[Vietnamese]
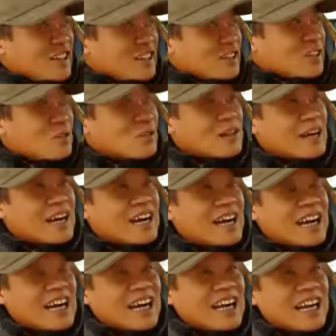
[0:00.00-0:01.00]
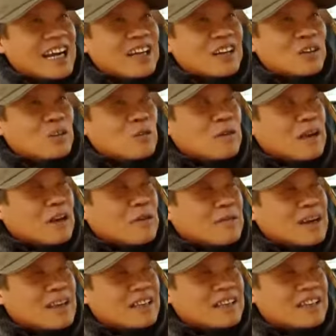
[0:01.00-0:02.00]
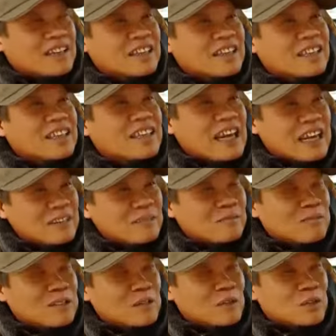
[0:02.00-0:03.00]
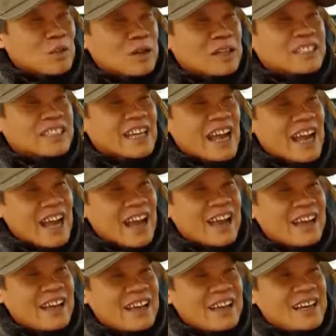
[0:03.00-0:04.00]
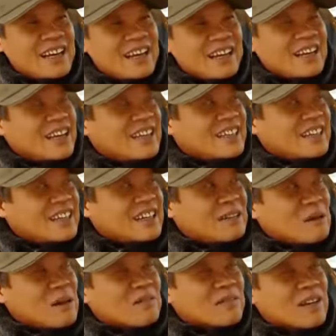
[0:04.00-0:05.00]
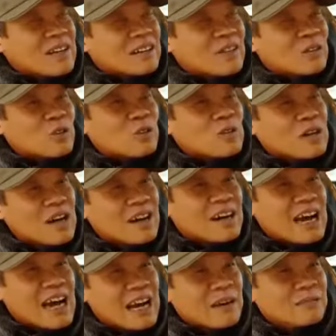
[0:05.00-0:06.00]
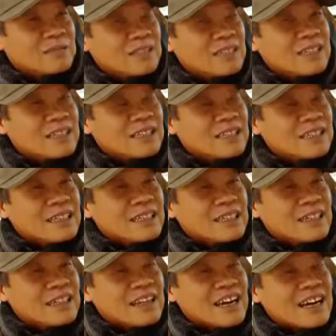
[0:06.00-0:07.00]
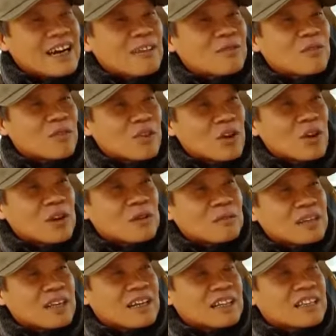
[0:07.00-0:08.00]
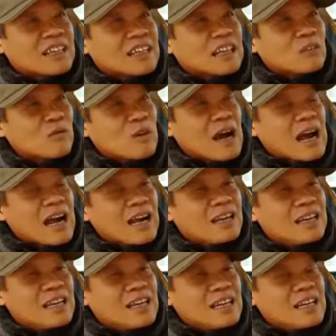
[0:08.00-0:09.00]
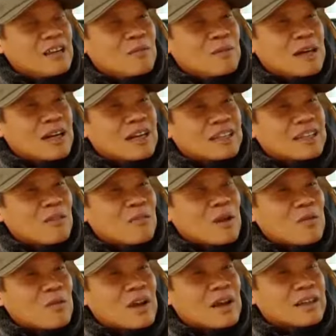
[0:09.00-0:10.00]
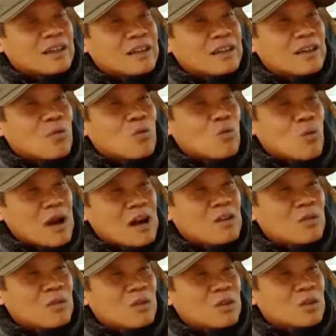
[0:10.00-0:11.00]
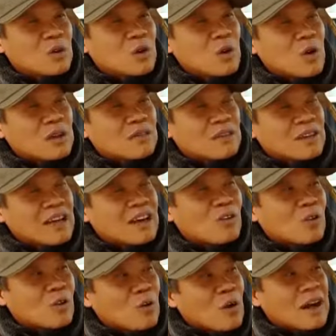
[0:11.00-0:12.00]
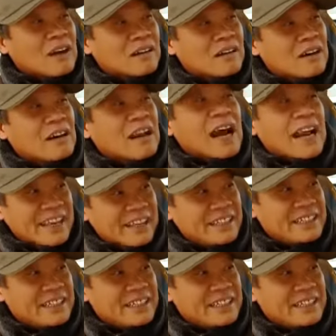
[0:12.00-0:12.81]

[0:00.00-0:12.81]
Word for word: Nói chung ngày hôm nay là thời tiết rất lạnh, mà chúng tôi ở xa nên bệnh viện của Trung ương khám thì đã khám xong rồi, bây giờ đang chờ kết quả. Nhưng mà trong bệnh viện thì nó đông quá, không có chỗ ngồi thì ra ngồi ngoài nó hơi lạnh.